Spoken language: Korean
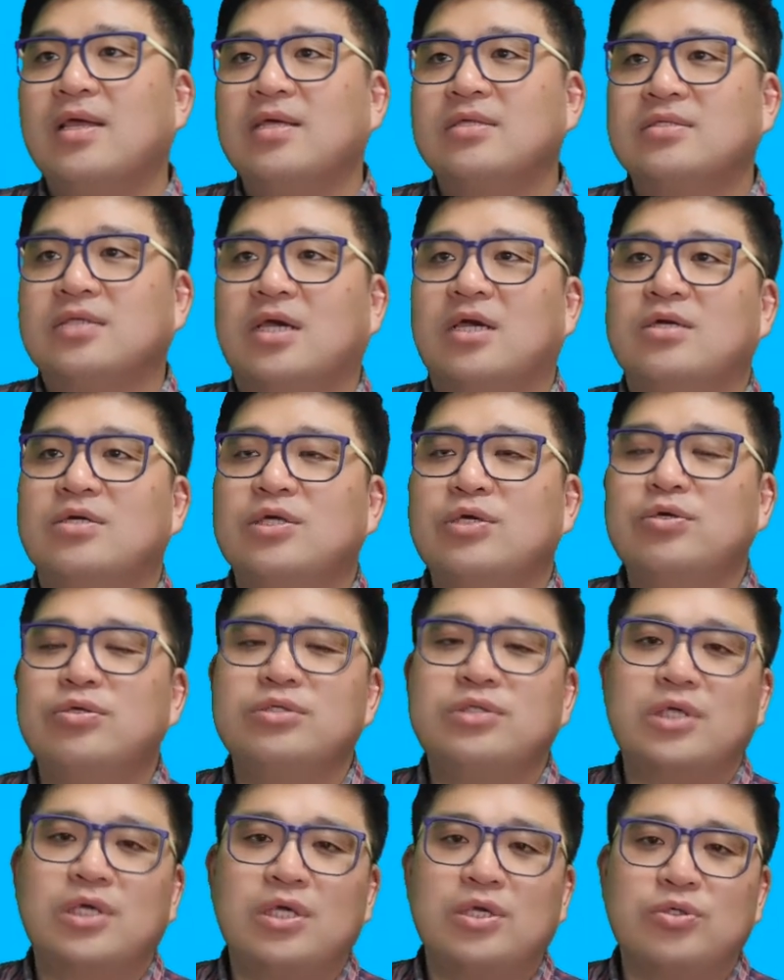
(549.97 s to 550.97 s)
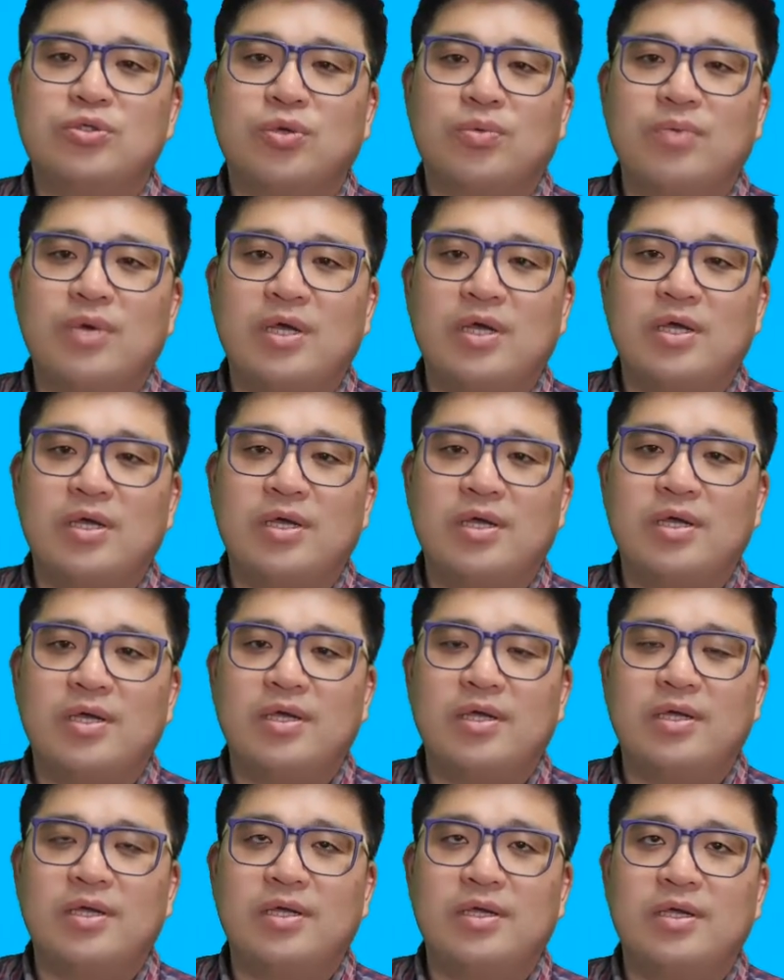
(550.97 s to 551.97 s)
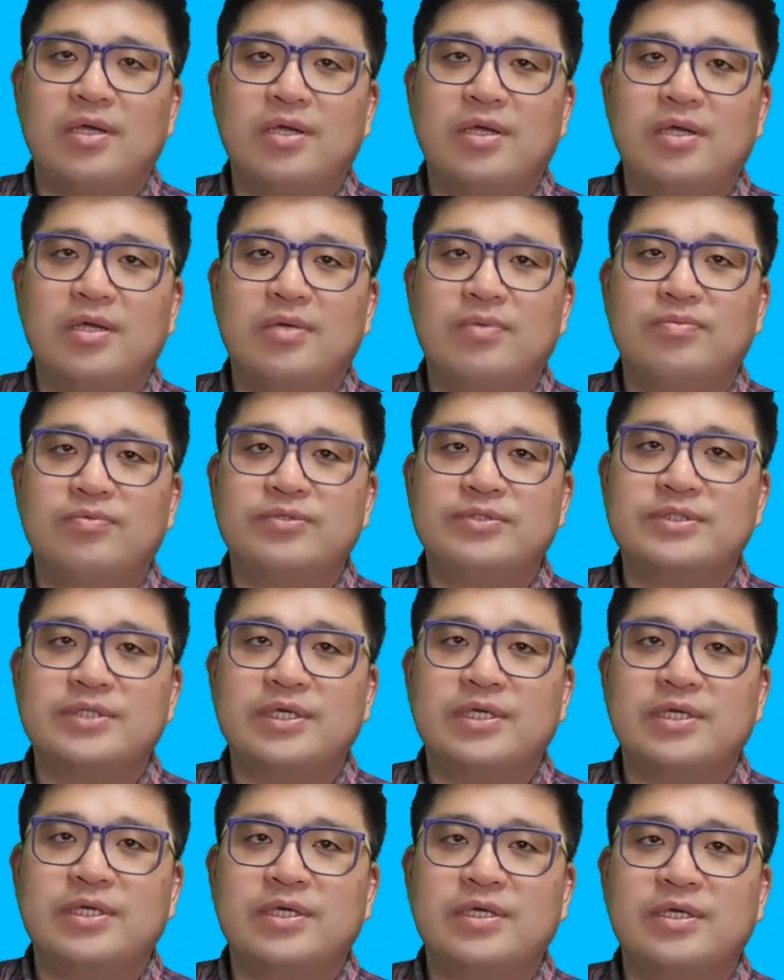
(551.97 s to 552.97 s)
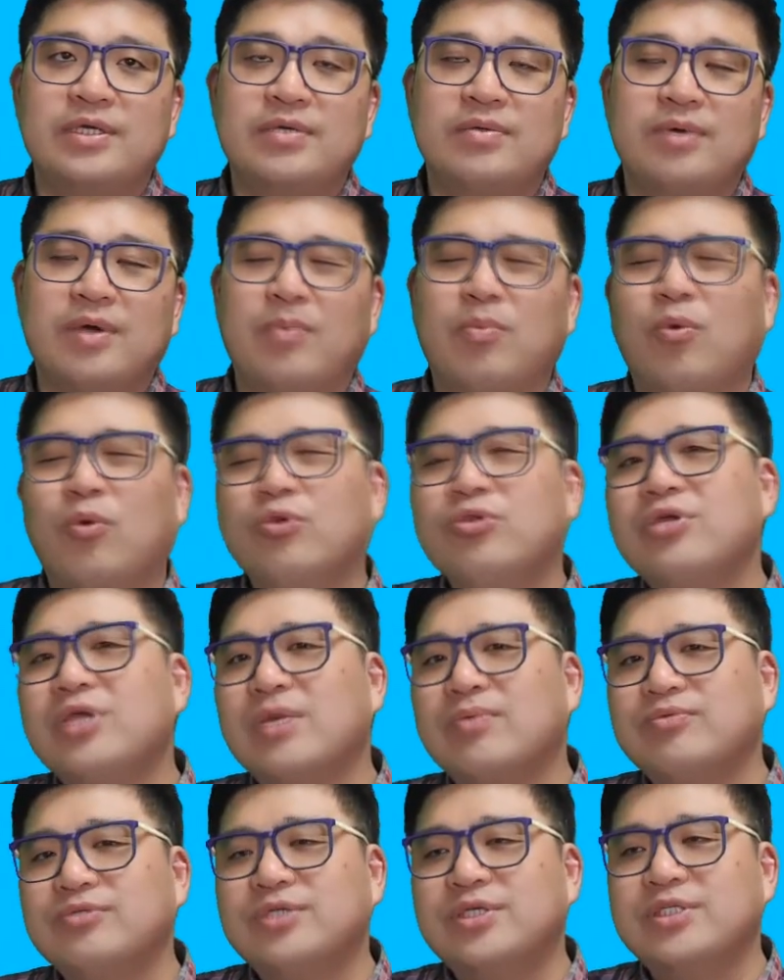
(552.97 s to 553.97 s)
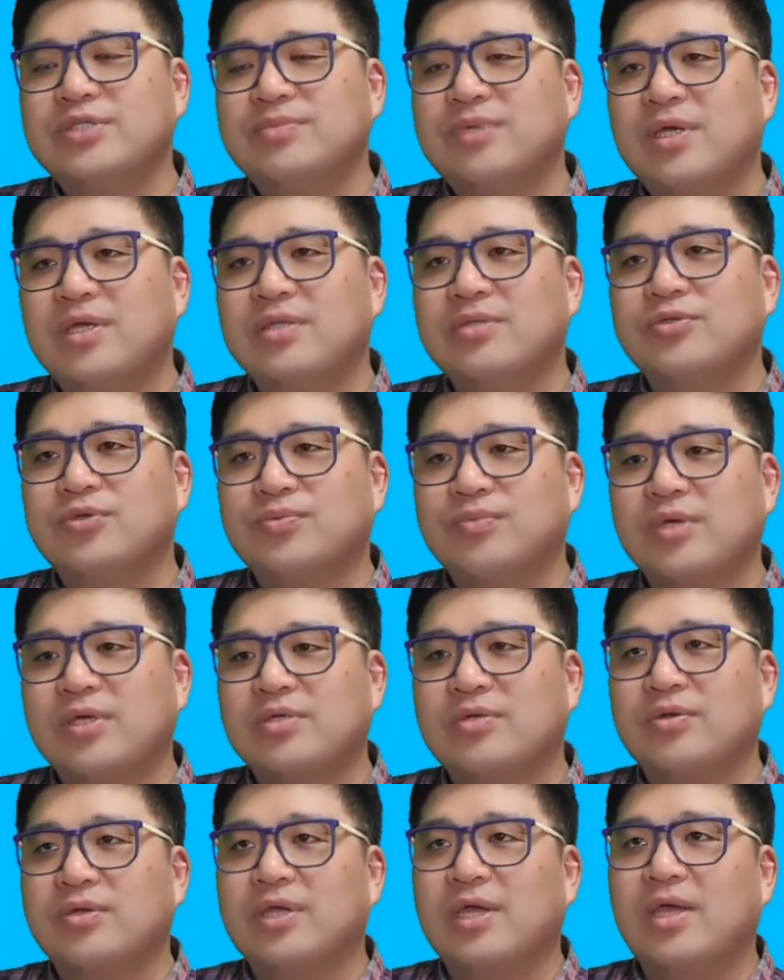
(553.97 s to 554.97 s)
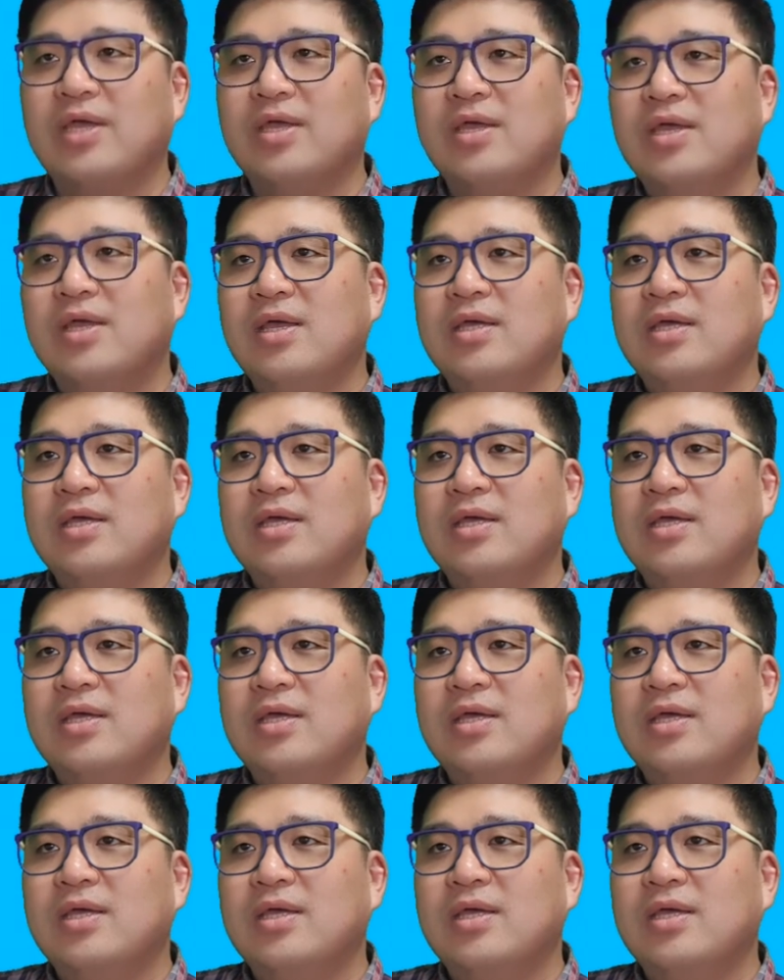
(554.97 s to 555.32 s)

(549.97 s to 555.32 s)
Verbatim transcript: 자 그리고 이제 정말 문제 아, 모든 게 문제지만 정말 그런 게